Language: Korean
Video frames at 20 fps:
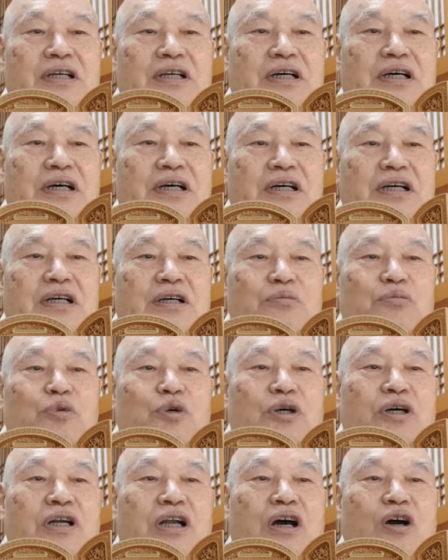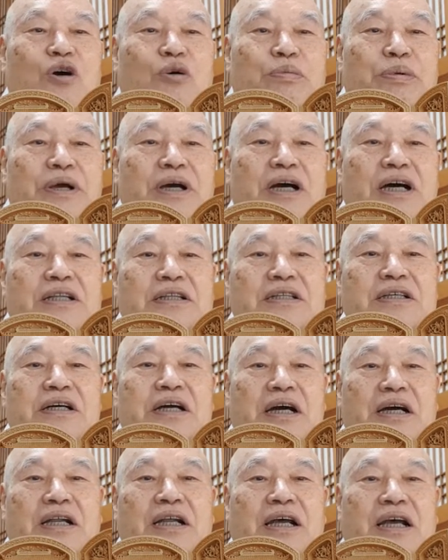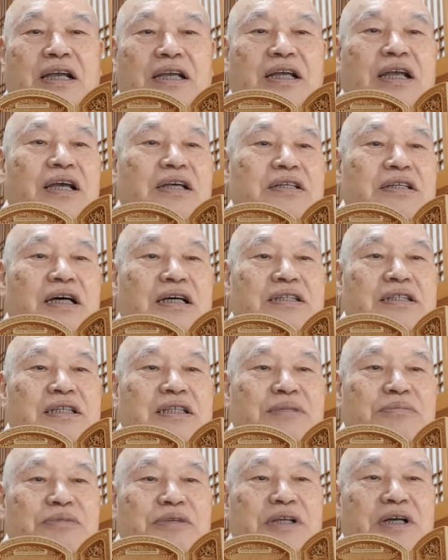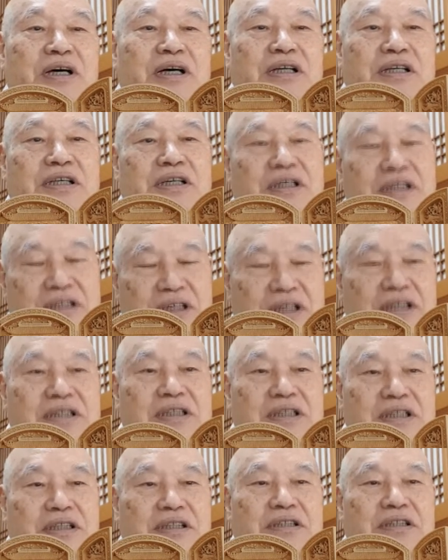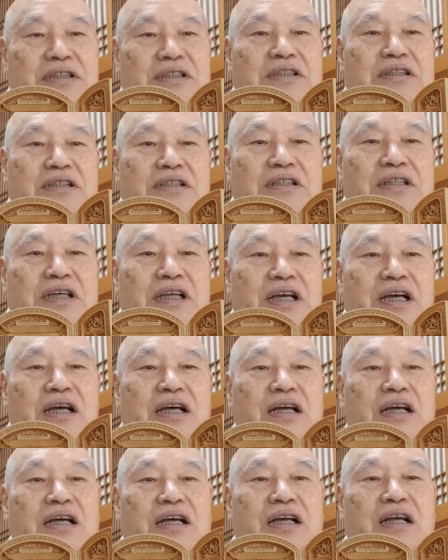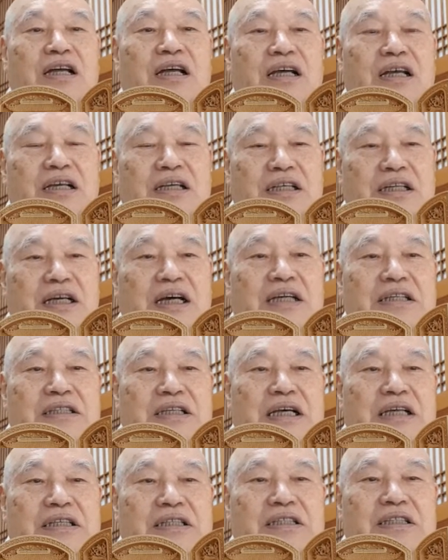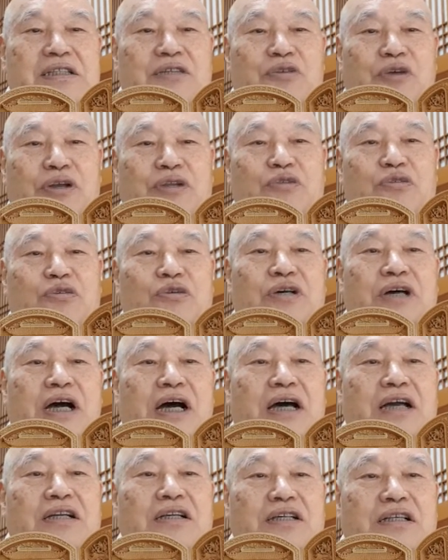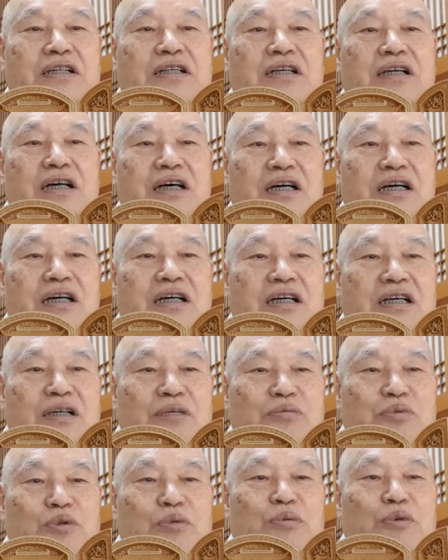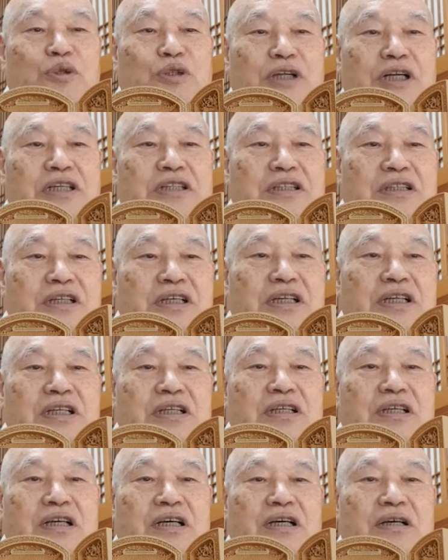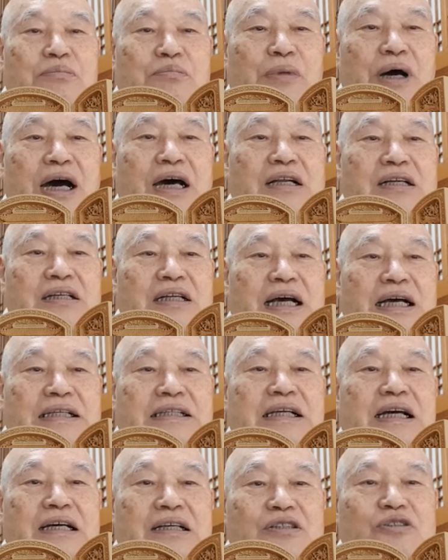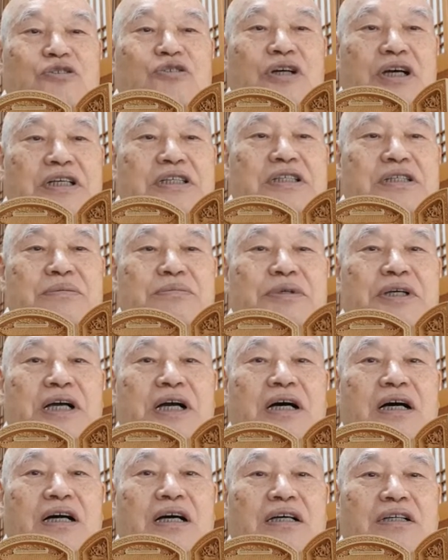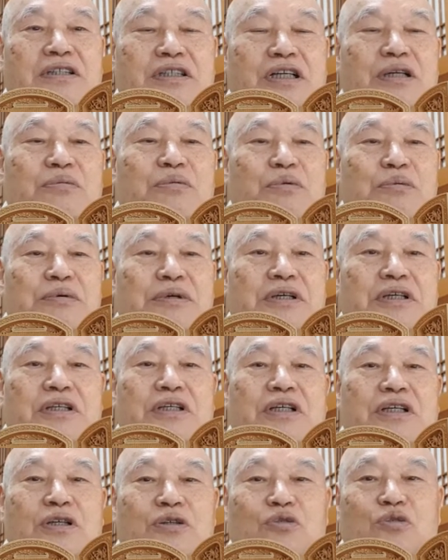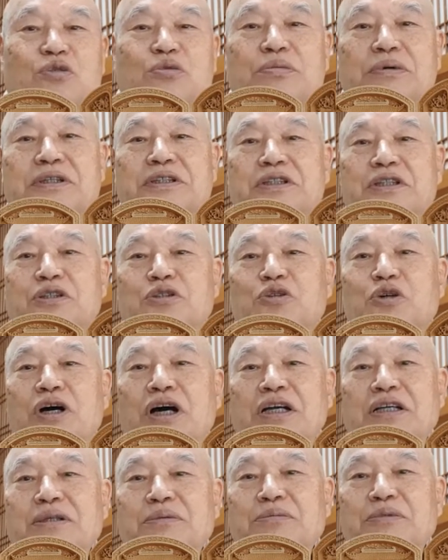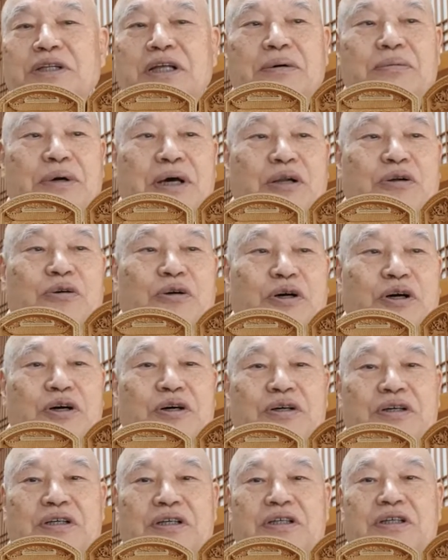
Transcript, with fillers: 어, 뭐라고 평하든 간에 이게 사실입니다. 이게 사실인 걸 어떻게 이러한 사실을 꿰뚫어 아는 어, 불보살들이 말을 하지 않을 수가 있습니까? 설법의 두 번째 조항입니다. 바로. 어.